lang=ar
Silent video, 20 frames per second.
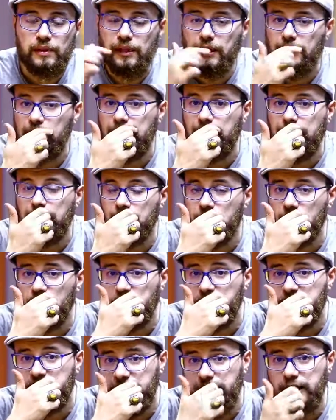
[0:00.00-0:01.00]

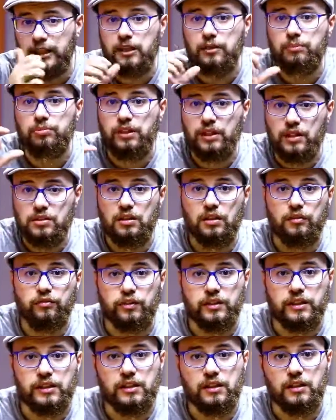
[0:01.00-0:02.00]
الدارك ال بتحصل في
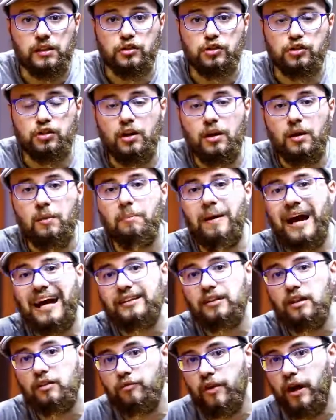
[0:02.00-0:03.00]
الانجليش
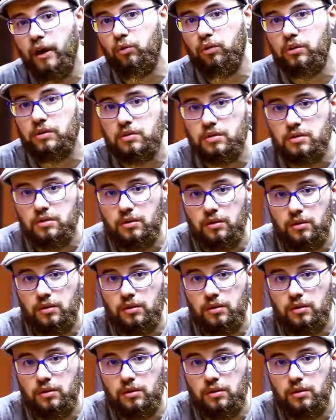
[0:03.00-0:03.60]
بعد الفاولز